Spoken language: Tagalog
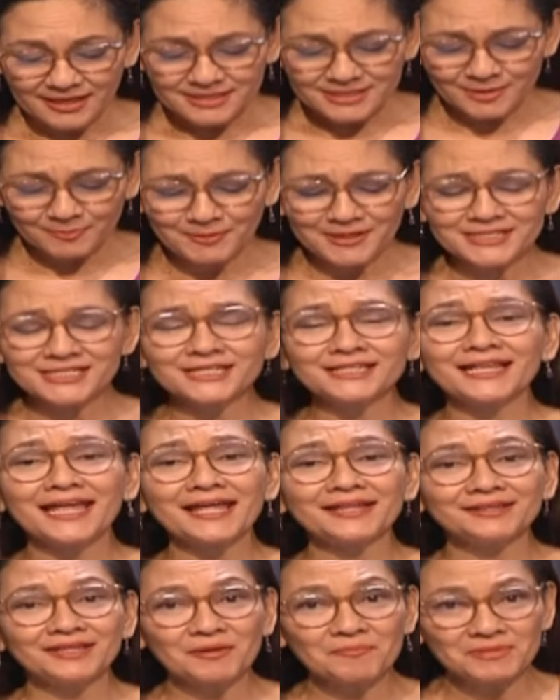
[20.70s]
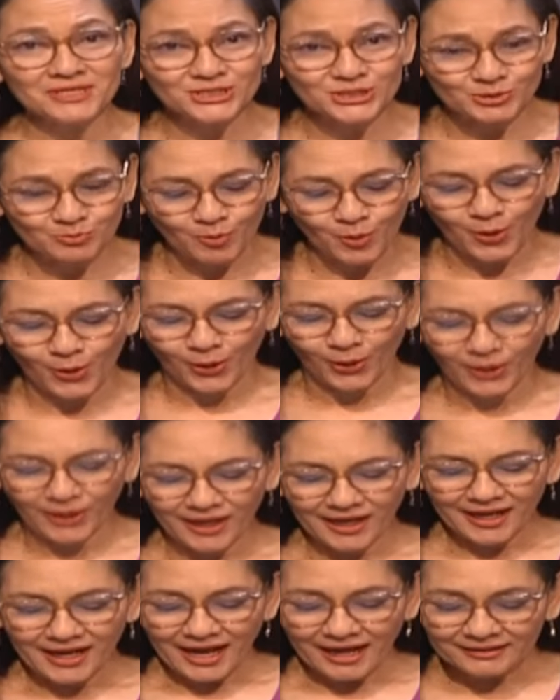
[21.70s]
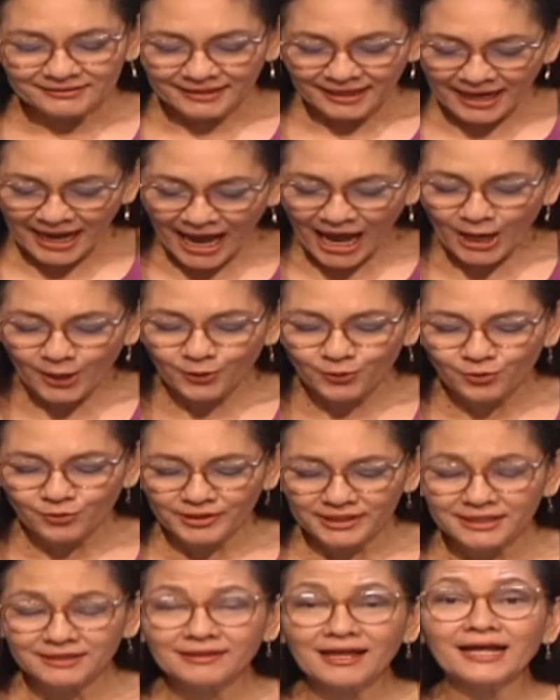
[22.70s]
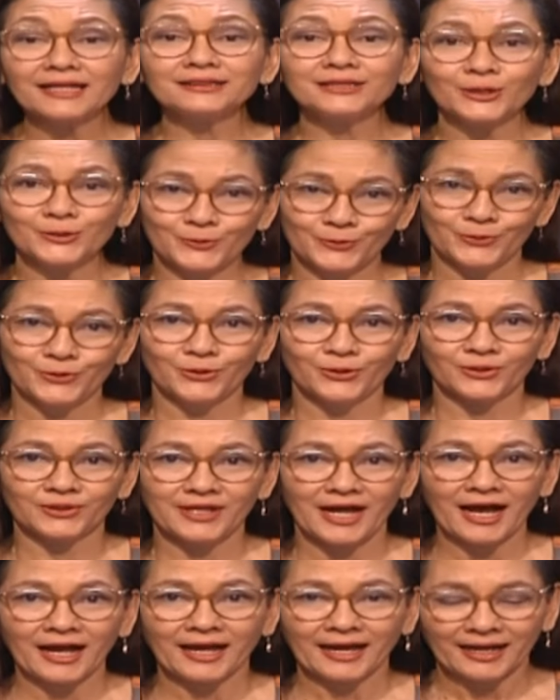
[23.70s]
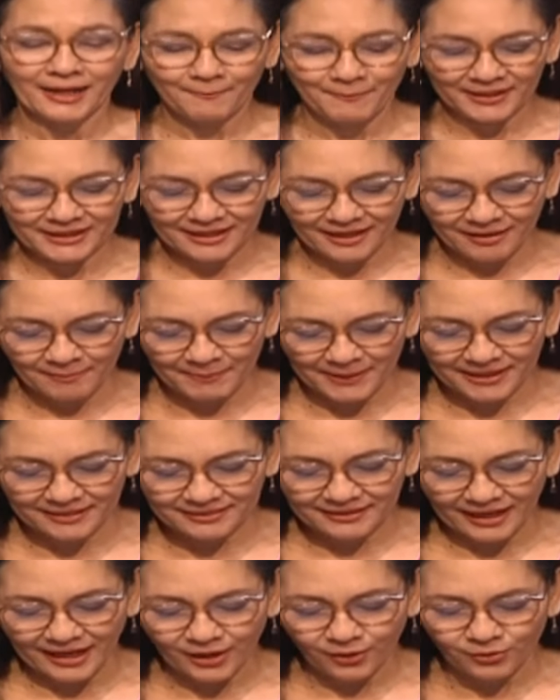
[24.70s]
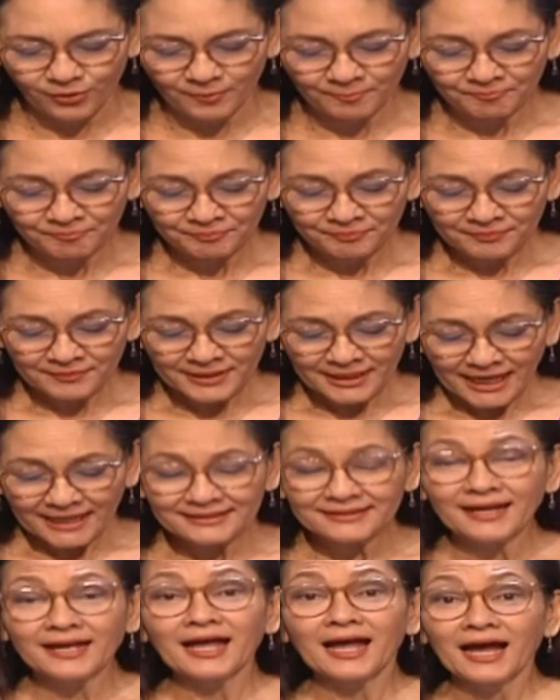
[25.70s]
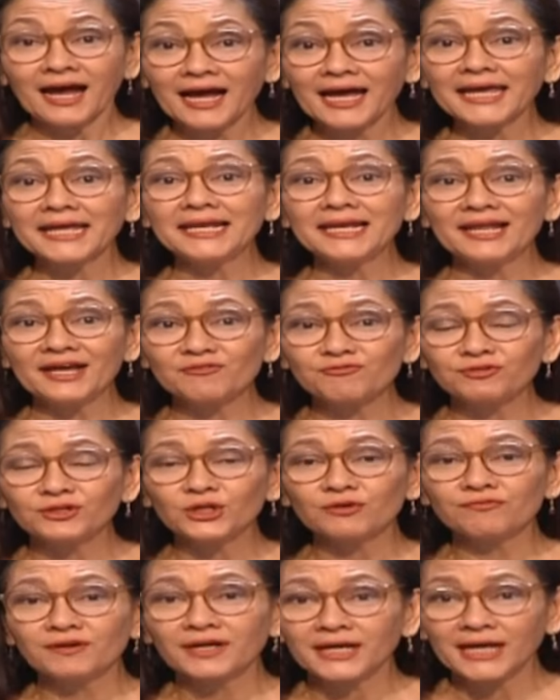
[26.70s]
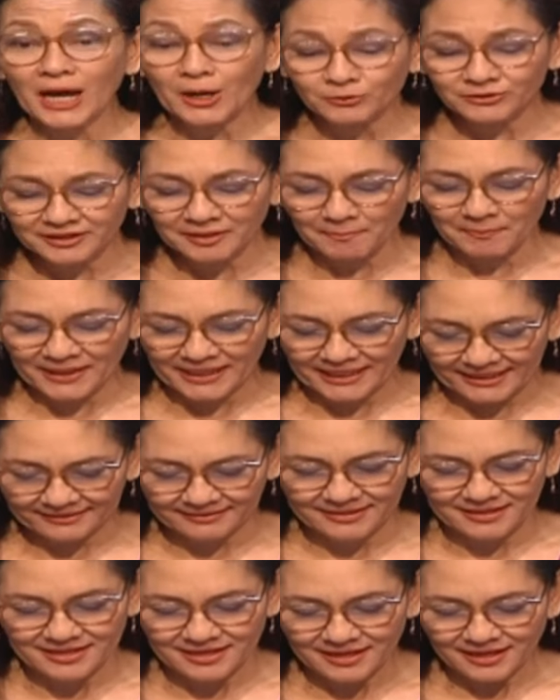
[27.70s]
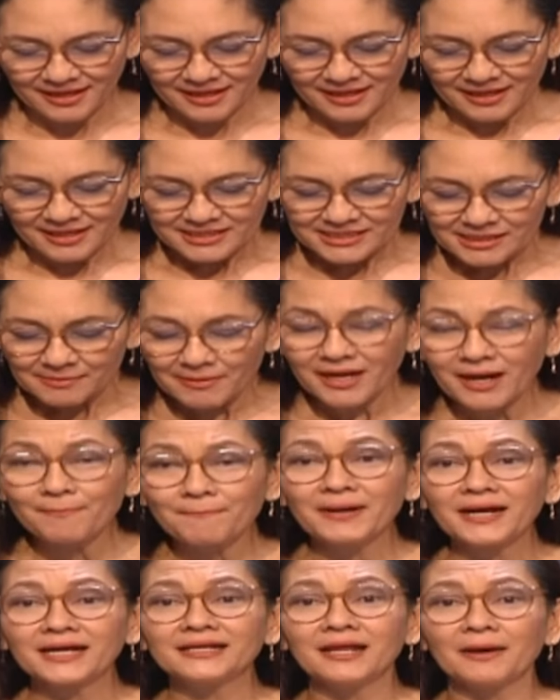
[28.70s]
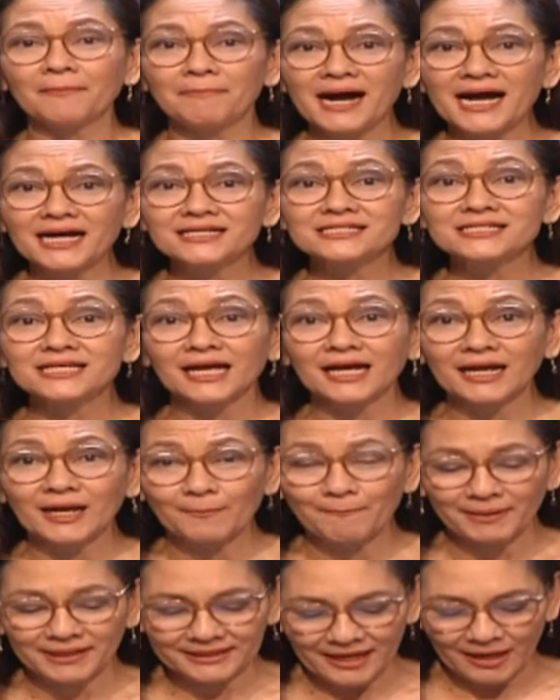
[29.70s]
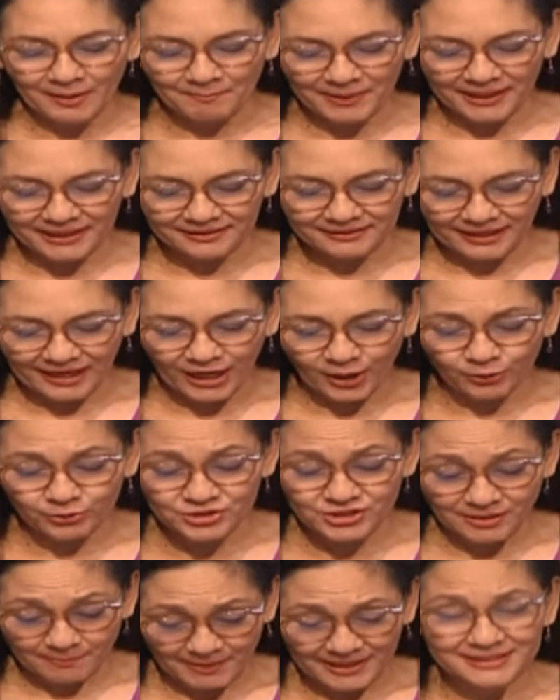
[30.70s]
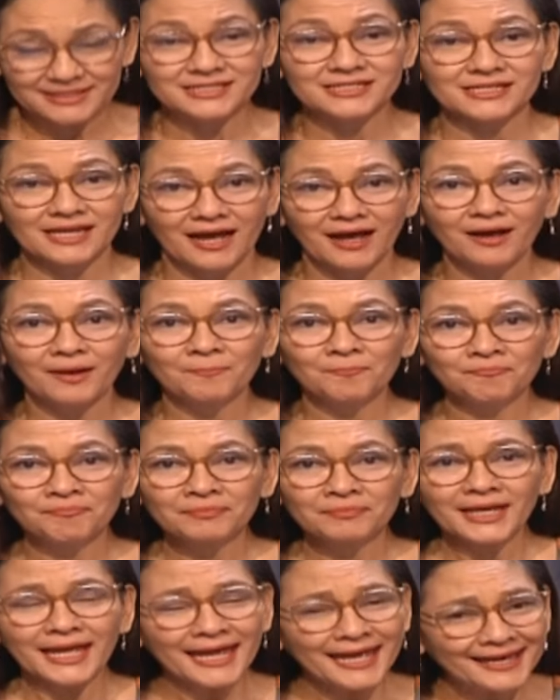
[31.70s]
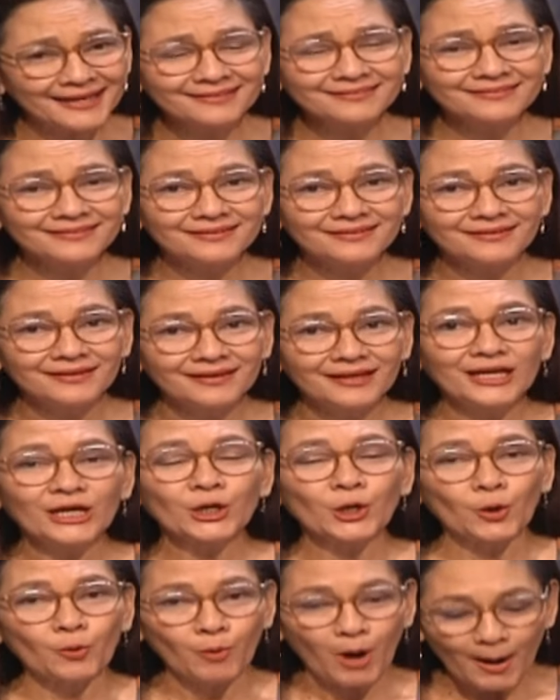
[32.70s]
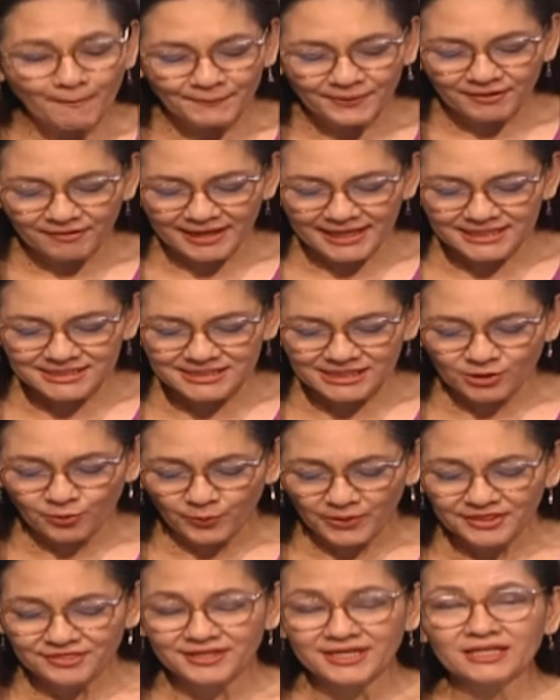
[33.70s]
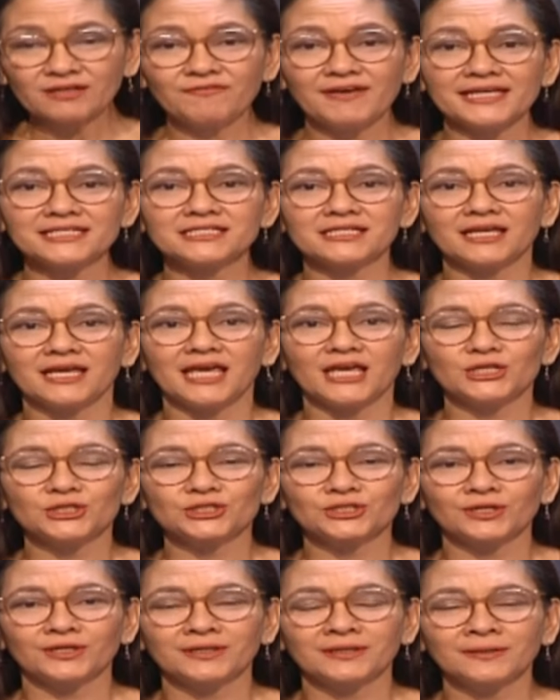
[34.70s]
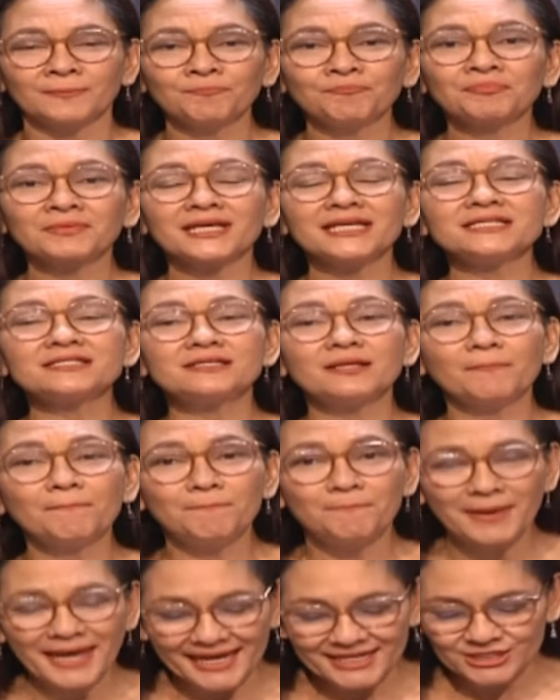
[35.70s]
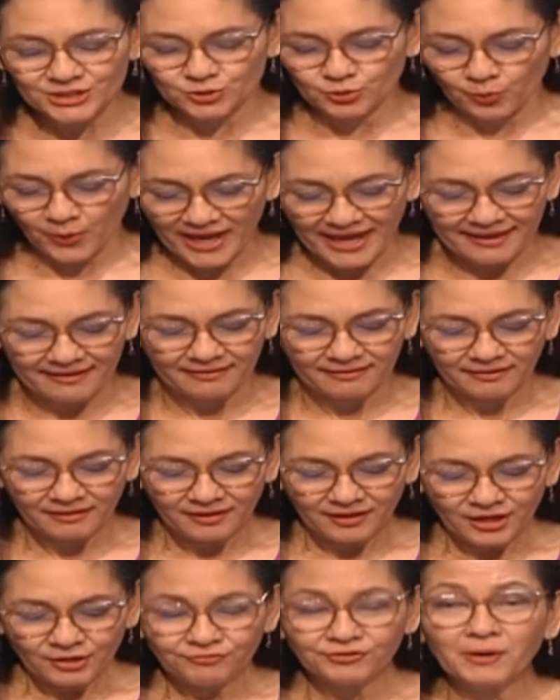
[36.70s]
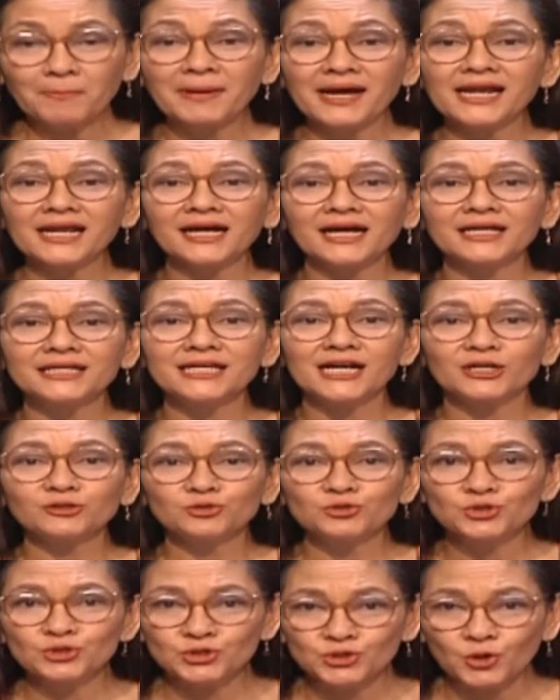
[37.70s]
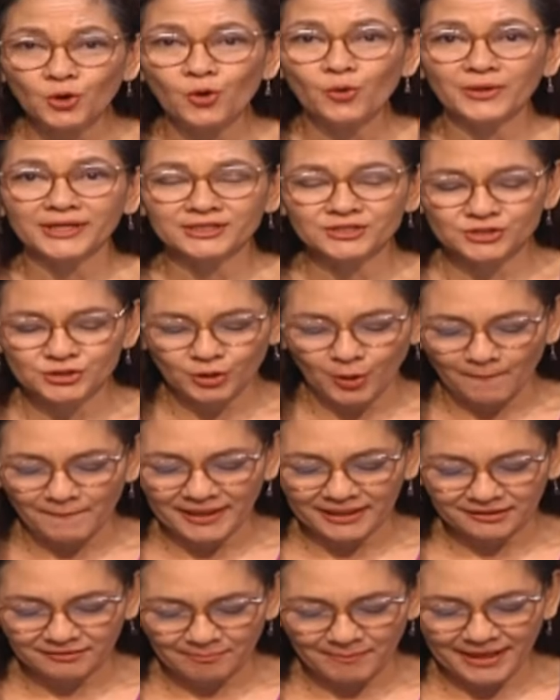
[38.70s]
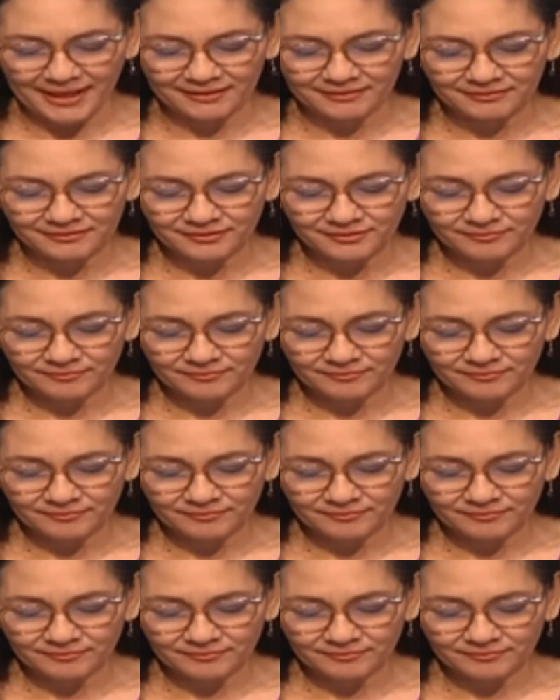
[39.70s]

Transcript: Si Presidente mismo ang nangakong itataguyod ang karapatang pantao at ang high level of accountability sa mga paglabag sa karapatang pantao sa bansa. And cooperating with the investigation is the best way for Malacanang to show its commitment.